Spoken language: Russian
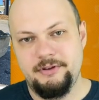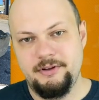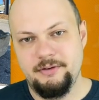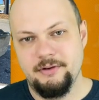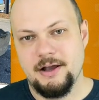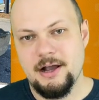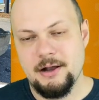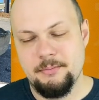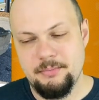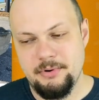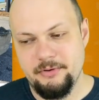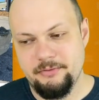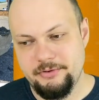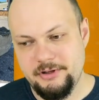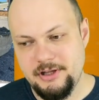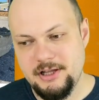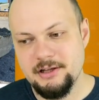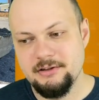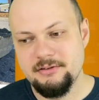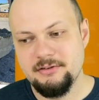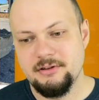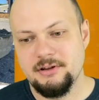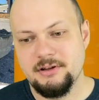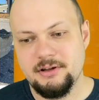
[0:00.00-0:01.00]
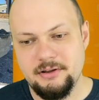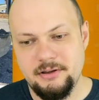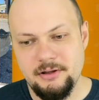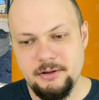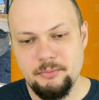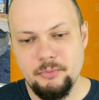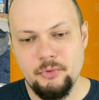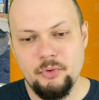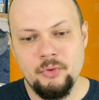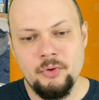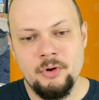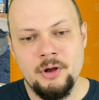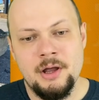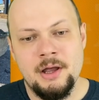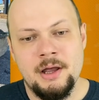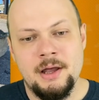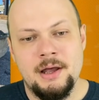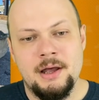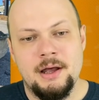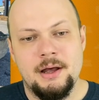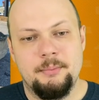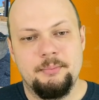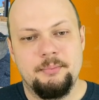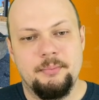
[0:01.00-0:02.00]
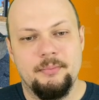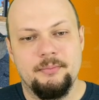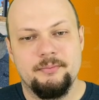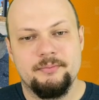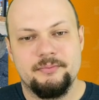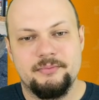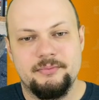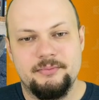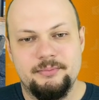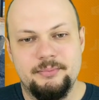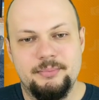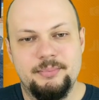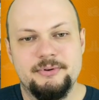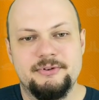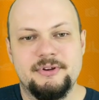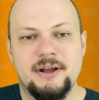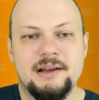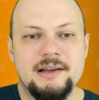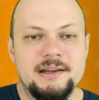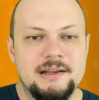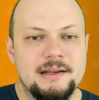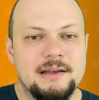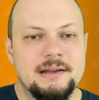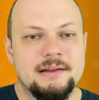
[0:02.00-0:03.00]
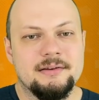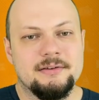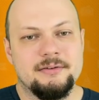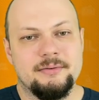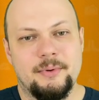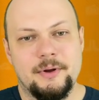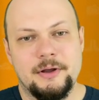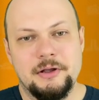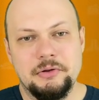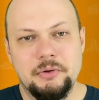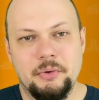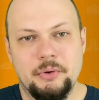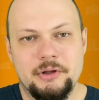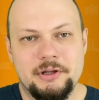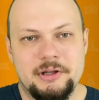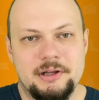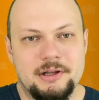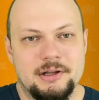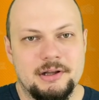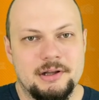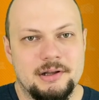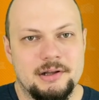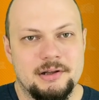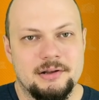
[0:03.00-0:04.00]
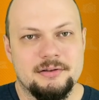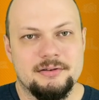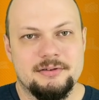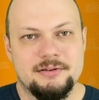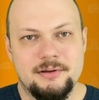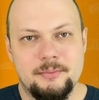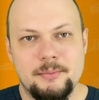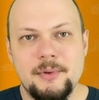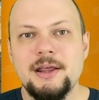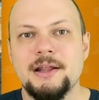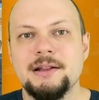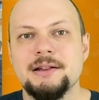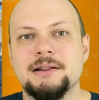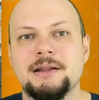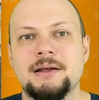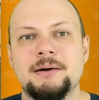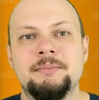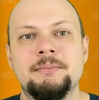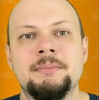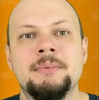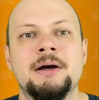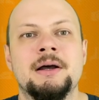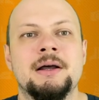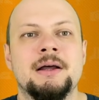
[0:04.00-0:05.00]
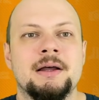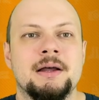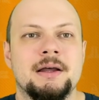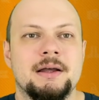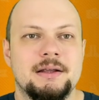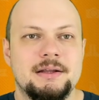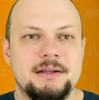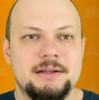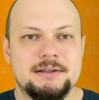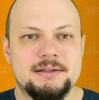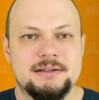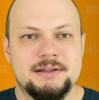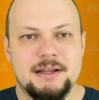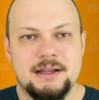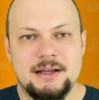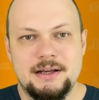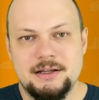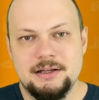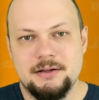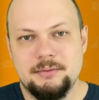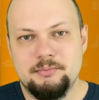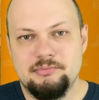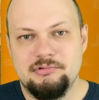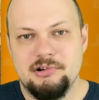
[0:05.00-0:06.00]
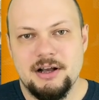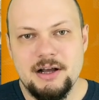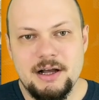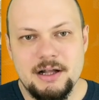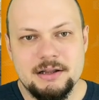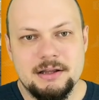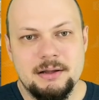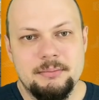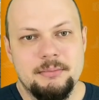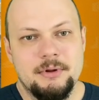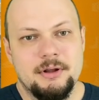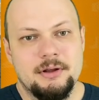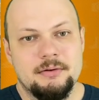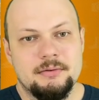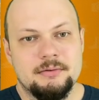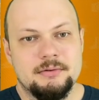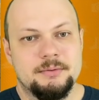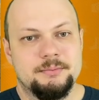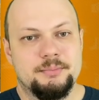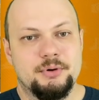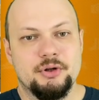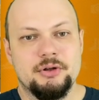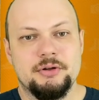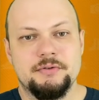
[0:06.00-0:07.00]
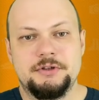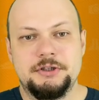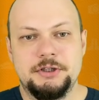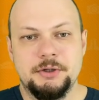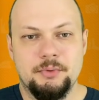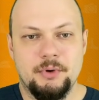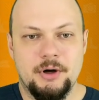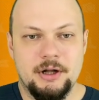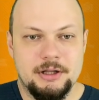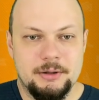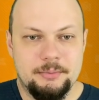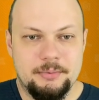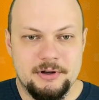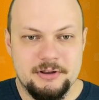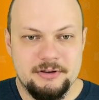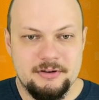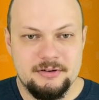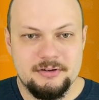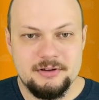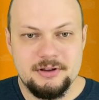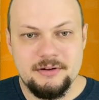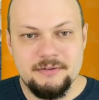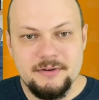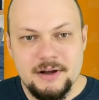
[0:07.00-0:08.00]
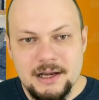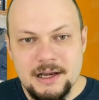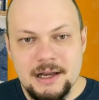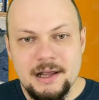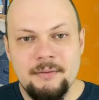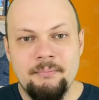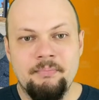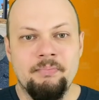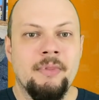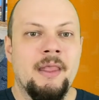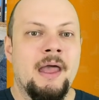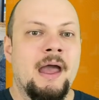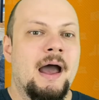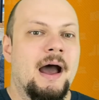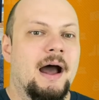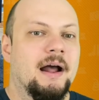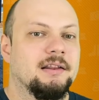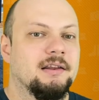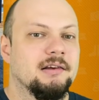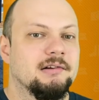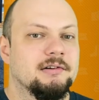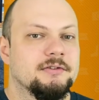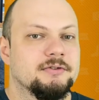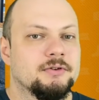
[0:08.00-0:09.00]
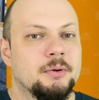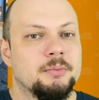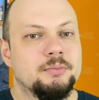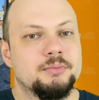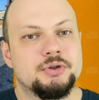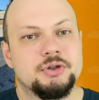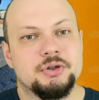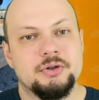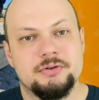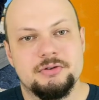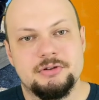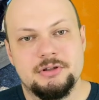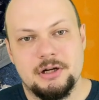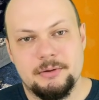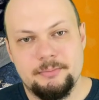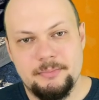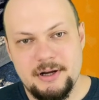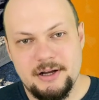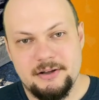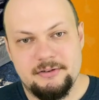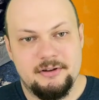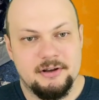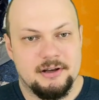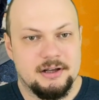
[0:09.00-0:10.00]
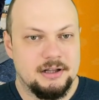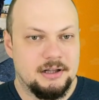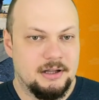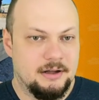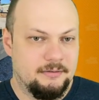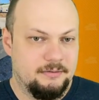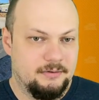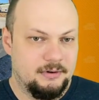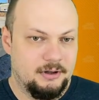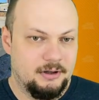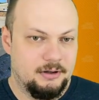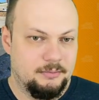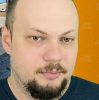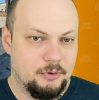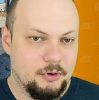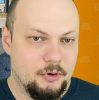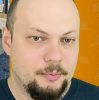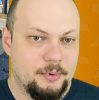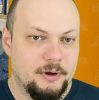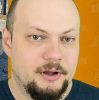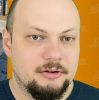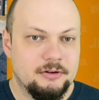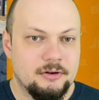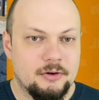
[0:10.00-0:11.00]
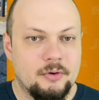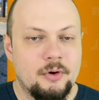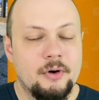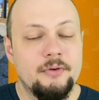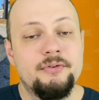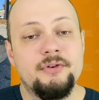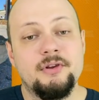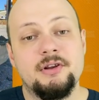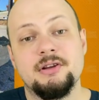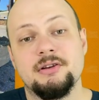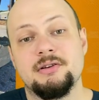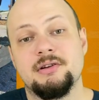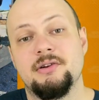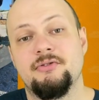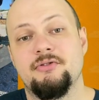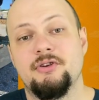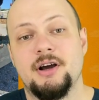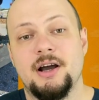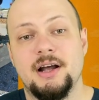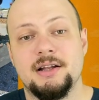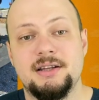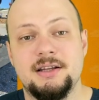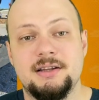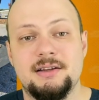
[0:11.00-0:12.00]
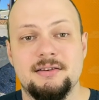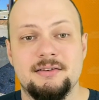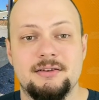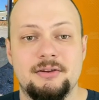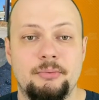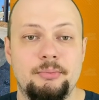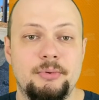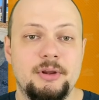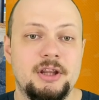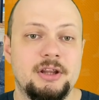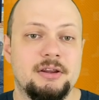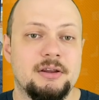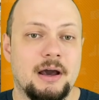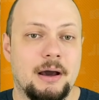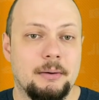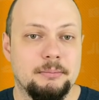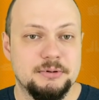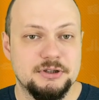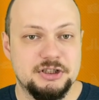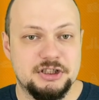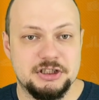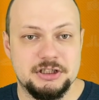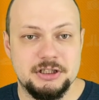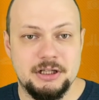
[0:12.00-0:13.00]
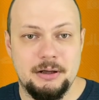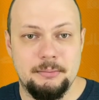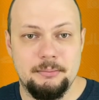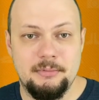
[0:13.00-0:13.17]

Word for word: как бы въезд к нему, залили свои ноги цементом и стояли с плакатами, против чего они протестовали. А дело в том, что в Старбаксе, когда вы покупаете кофе, если вы хотите заменить обычное